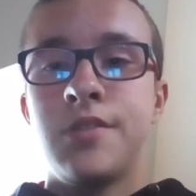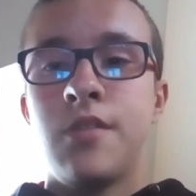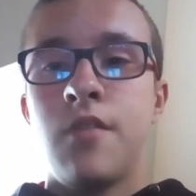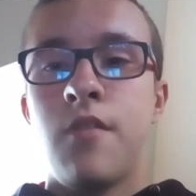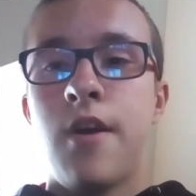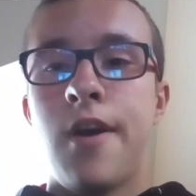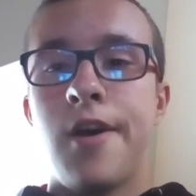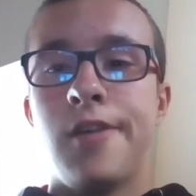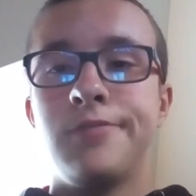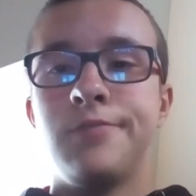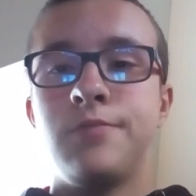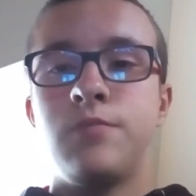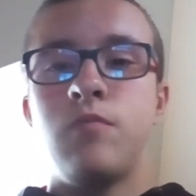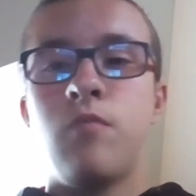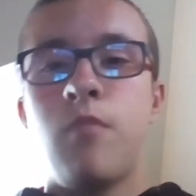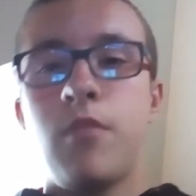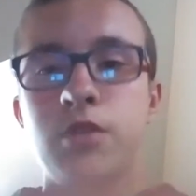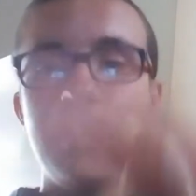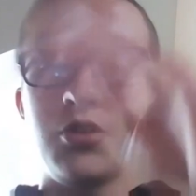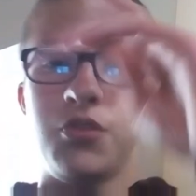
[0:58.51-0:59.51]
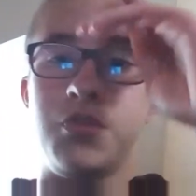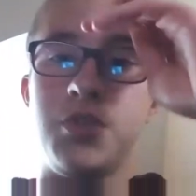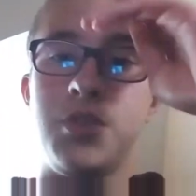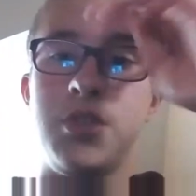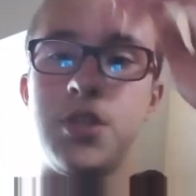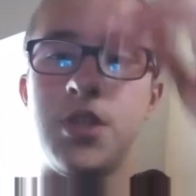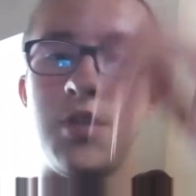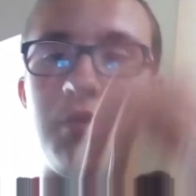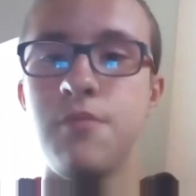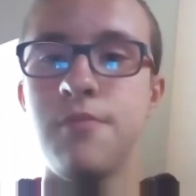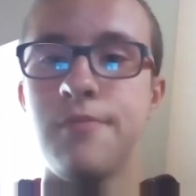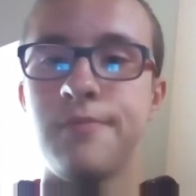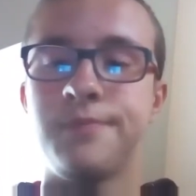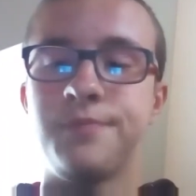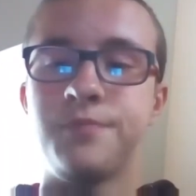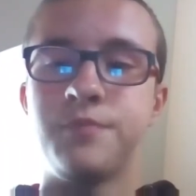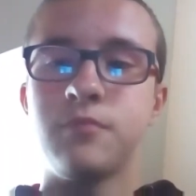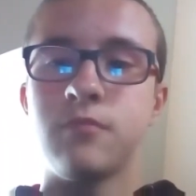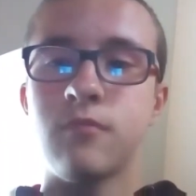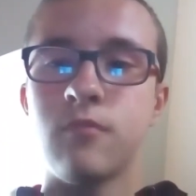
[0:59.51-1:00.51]
Voilà. Bon, je vous dis salut.
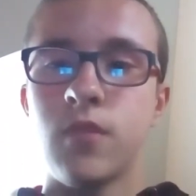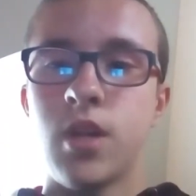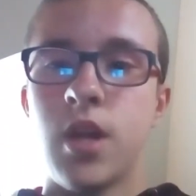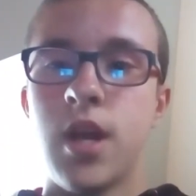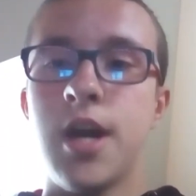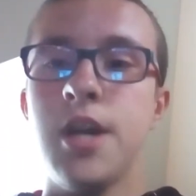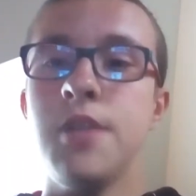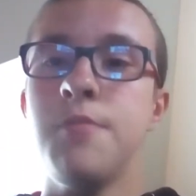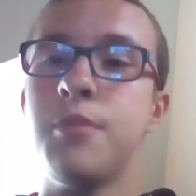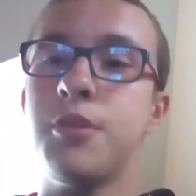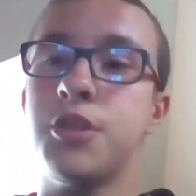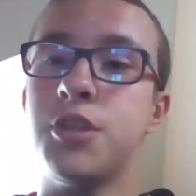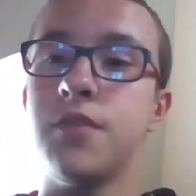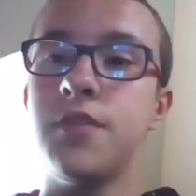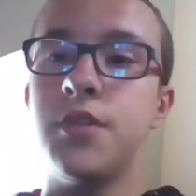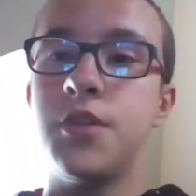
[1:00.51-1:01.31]
allez la prochaine